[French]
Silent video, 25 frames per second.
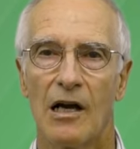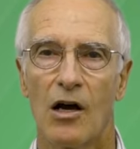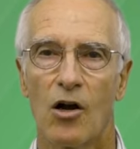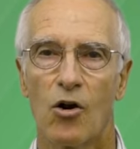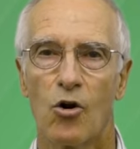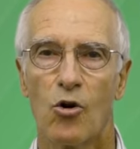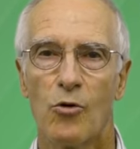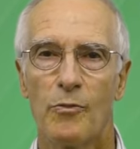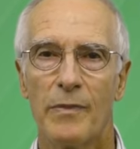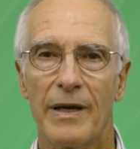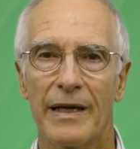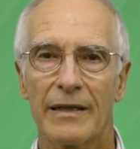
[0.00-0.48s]

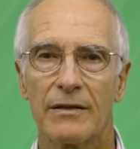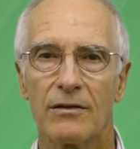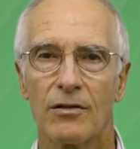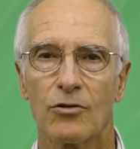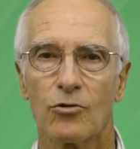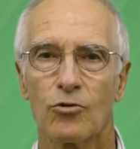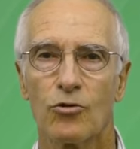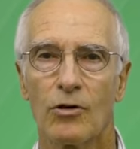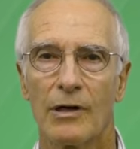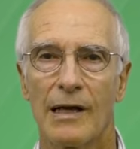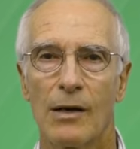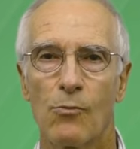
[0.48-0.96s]
le
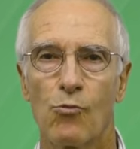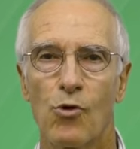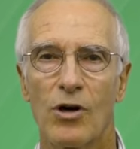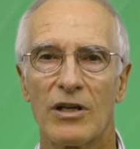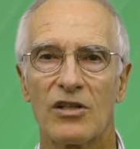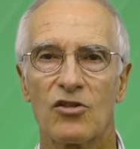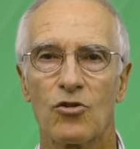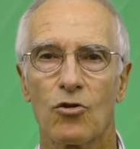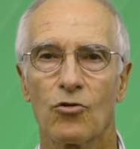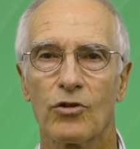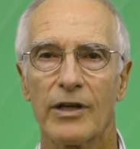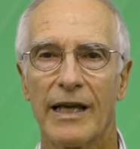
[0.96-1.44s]
maître de la
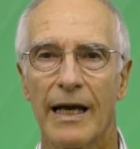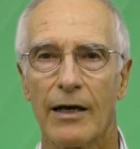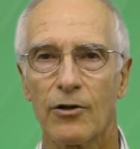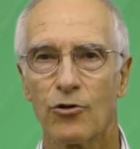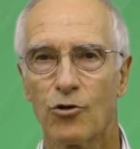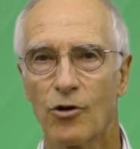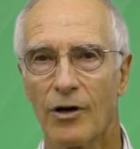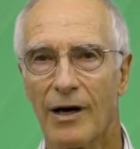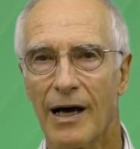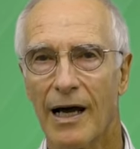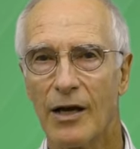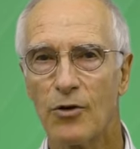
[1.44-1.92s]
moisson
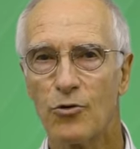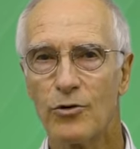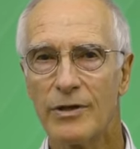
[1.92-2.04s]
gardera